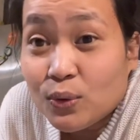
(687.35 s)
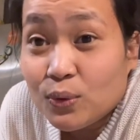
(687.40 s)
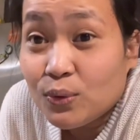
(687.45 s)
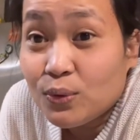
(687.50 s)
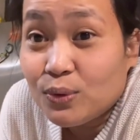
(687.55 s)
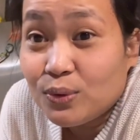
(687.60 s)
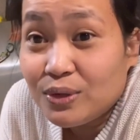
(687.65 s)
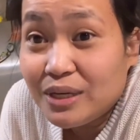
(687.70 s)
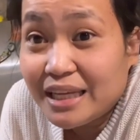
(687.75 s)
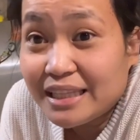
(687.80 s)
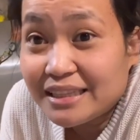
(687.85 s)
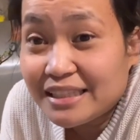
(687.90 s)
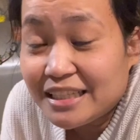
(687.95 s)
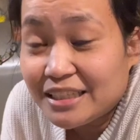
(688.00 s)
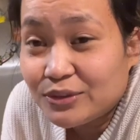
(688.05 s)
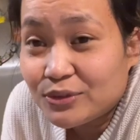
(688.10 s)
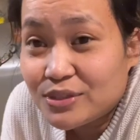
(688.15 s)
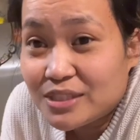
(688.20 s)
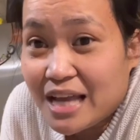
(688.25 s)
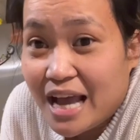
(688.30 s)
uulan
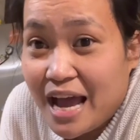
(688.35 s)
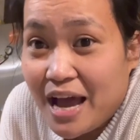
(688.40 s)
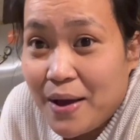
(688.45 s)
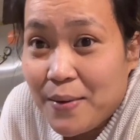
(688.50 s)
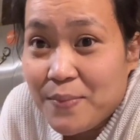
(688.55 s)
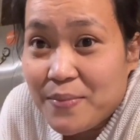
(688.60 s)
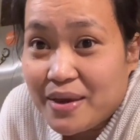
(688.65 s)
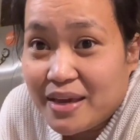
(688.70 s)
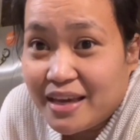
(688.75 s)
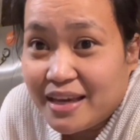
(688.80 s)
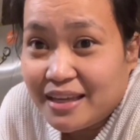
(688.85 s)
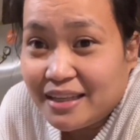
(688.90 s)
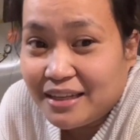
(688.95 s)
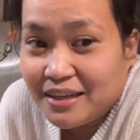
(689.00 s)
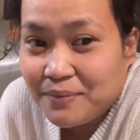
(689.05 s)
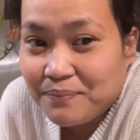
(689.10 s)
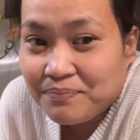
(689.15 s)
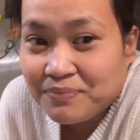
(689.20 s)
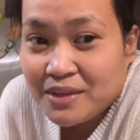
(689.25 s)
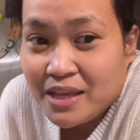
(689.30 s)
dito sa
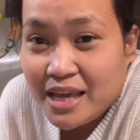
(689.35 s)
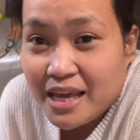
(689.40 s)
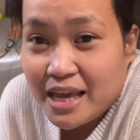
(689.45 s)
amin.